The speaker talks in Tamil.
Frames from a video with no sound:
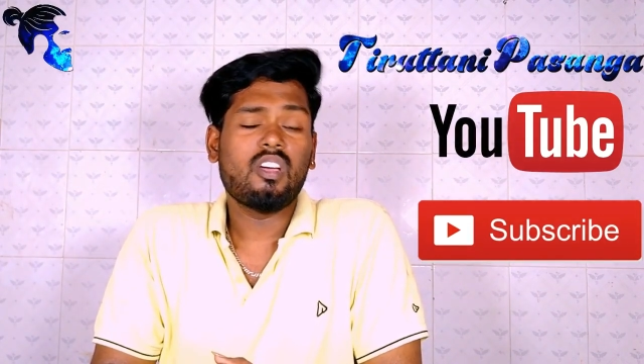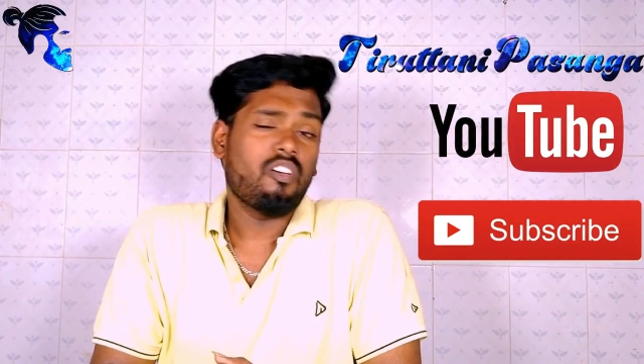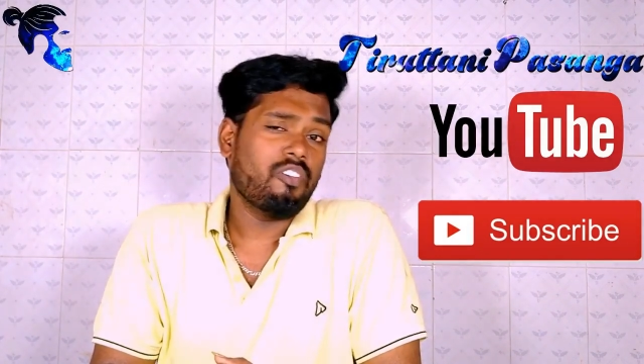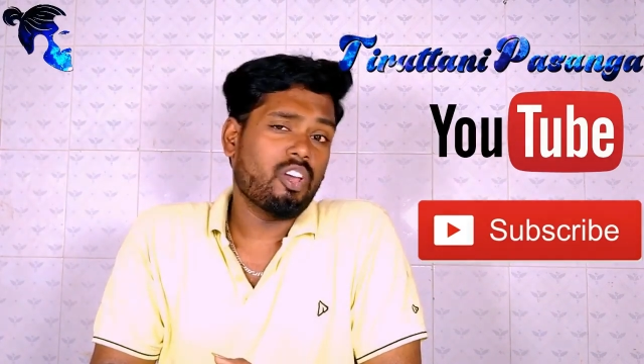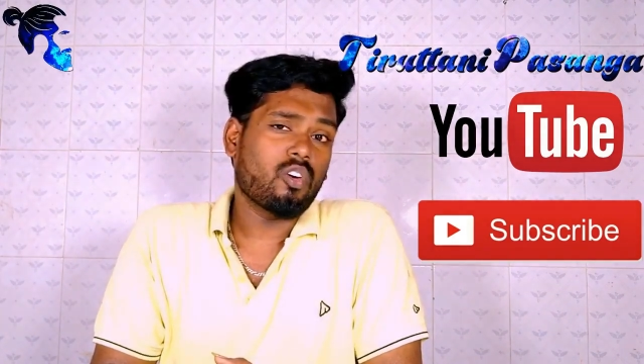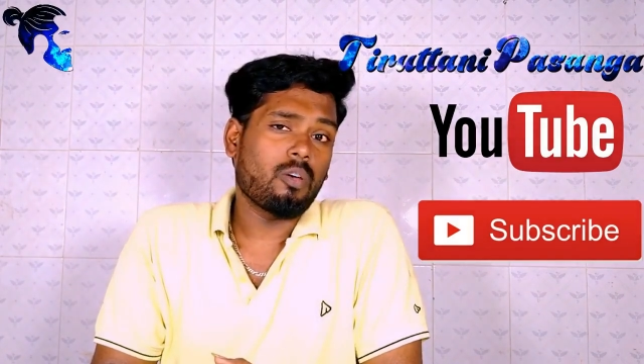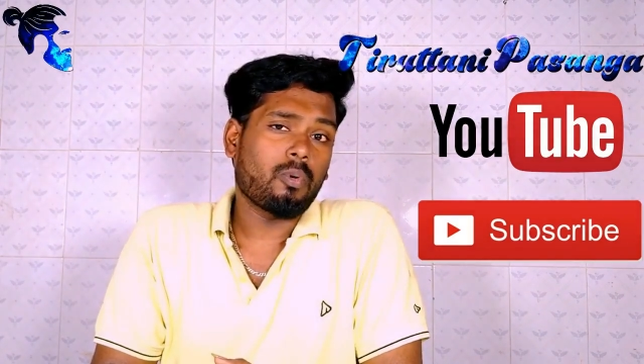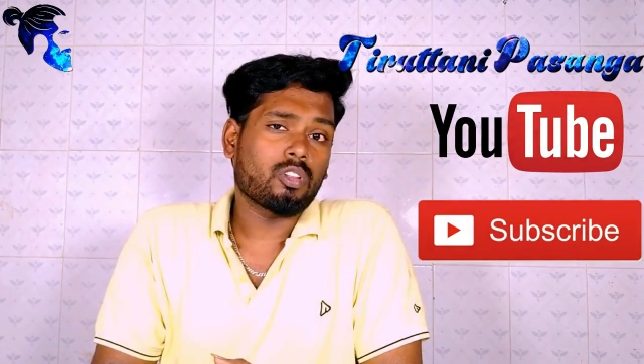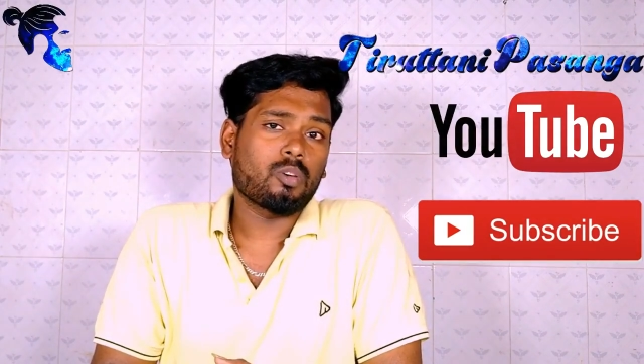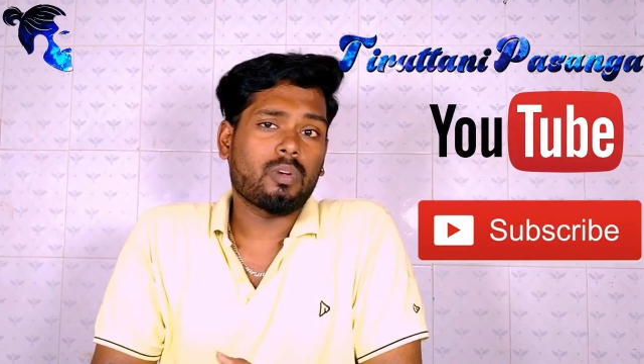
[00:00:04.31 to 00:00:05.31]
வீடியோக்குள்ள
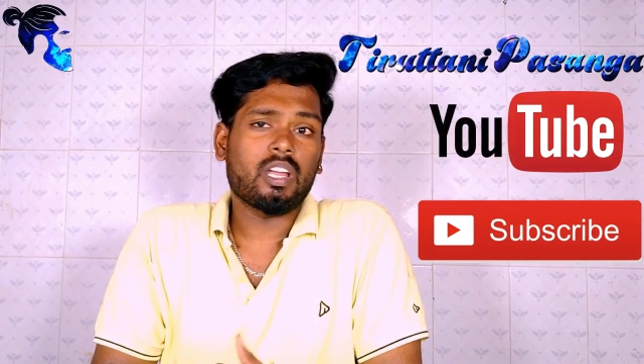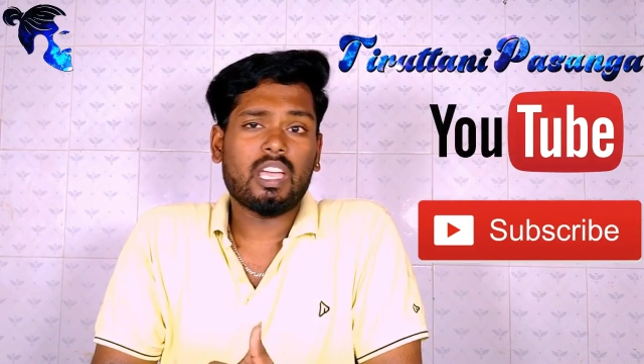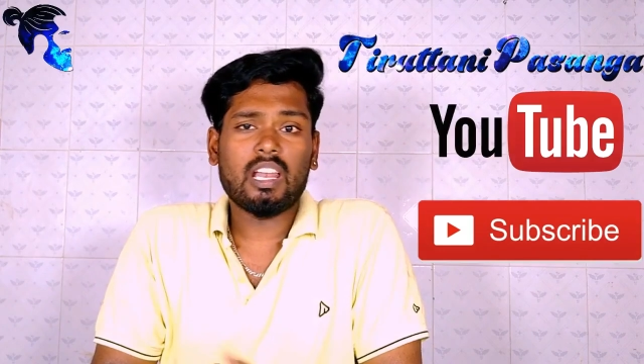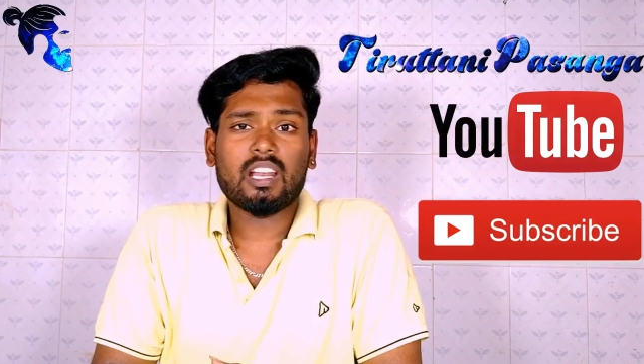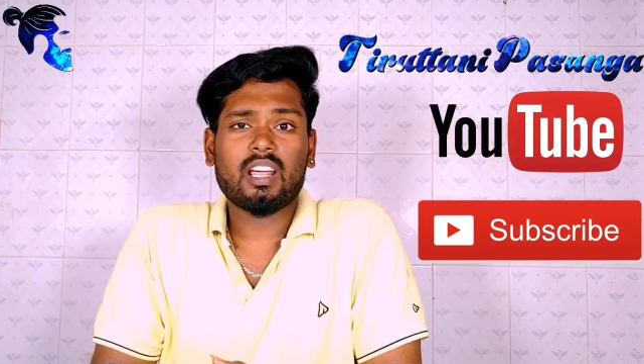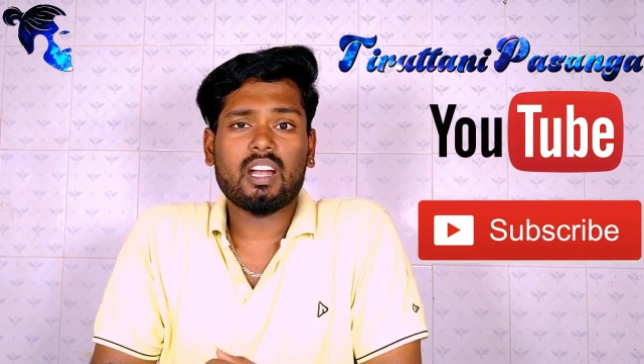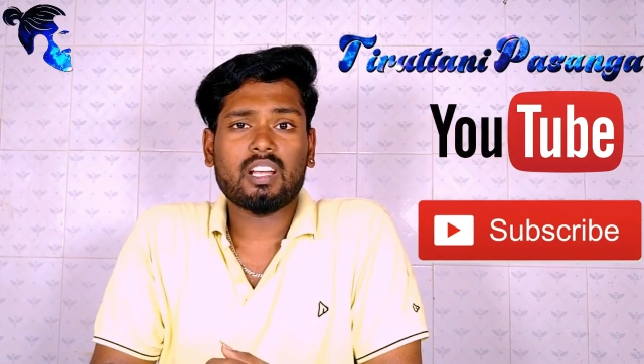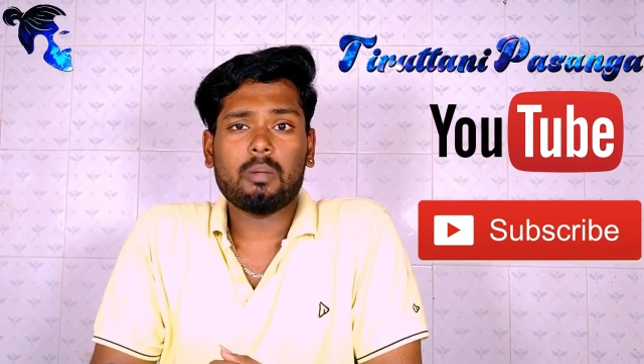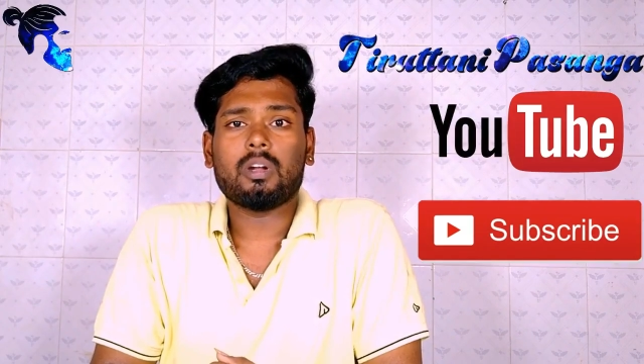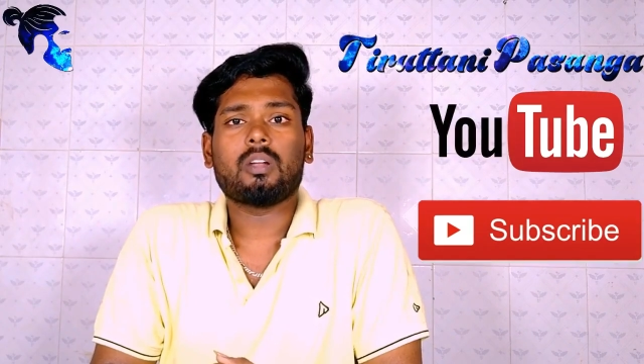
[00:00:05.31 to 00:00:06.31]
போறதுக்கு முன்னாடி கீழே இருக்க ரெட்
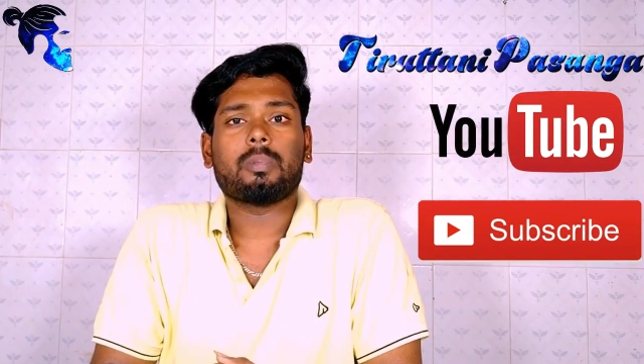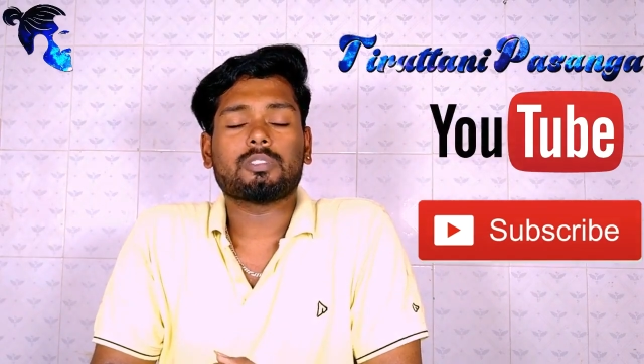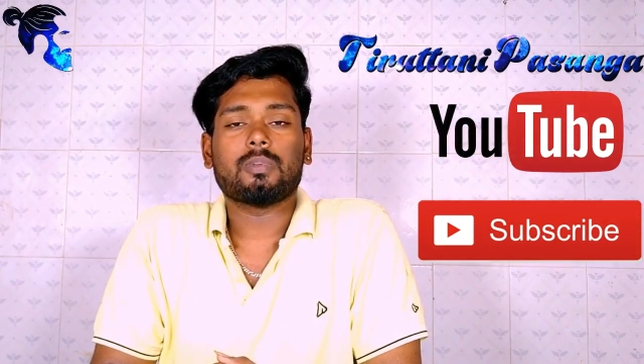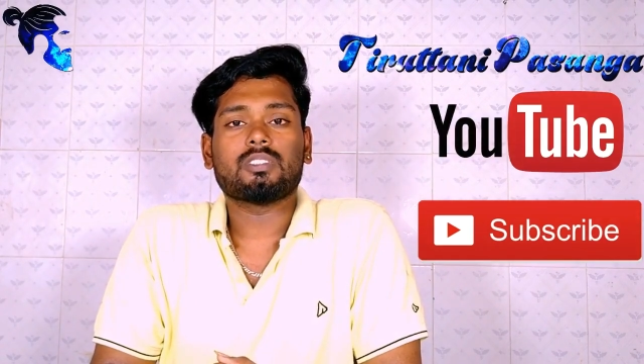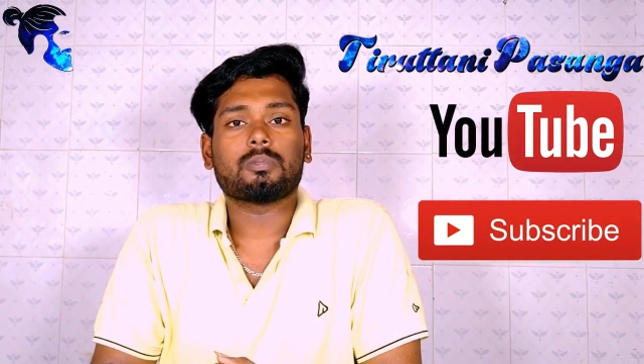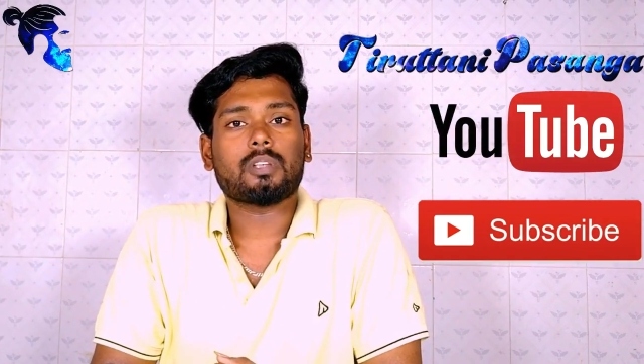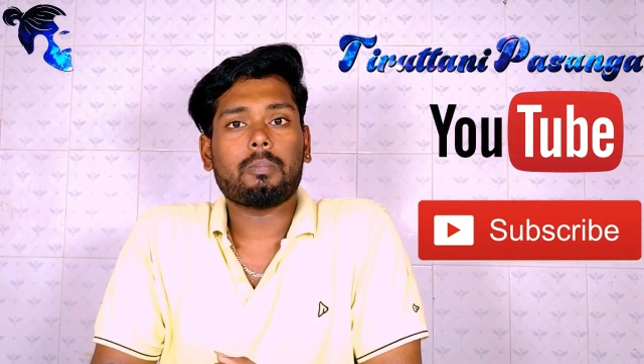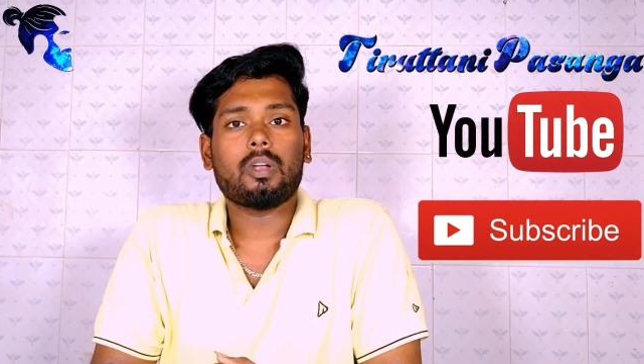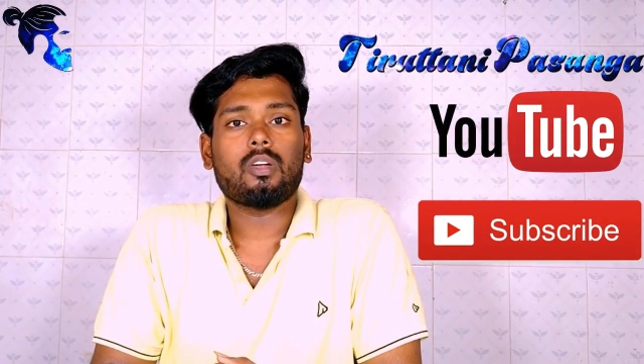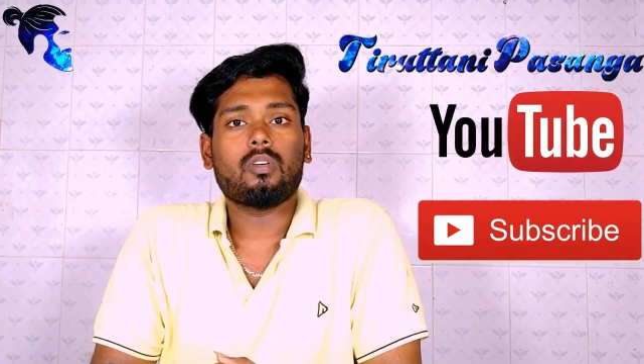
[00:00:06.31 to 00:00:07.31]
கலர் பட்டன் பிரஸ் பண்ணி சப்ஸ்கிரைப்
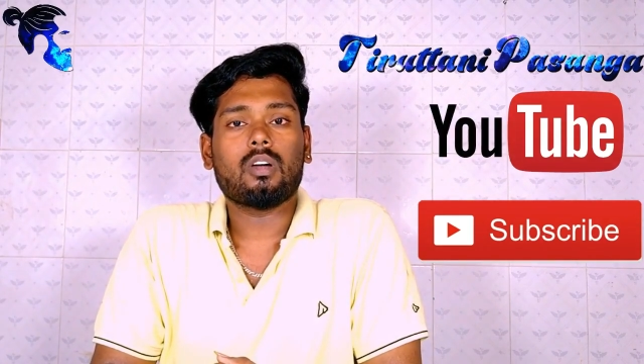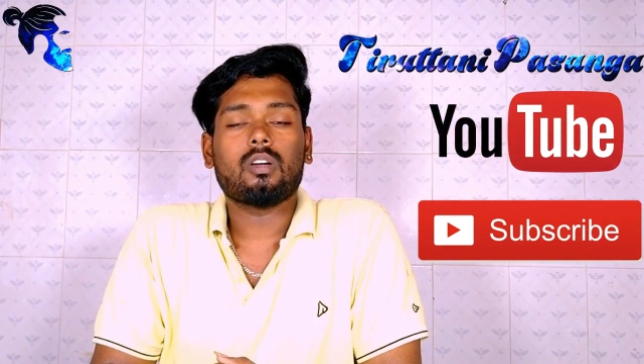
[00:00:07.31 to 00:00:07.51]
பண்ணிக்கோங்க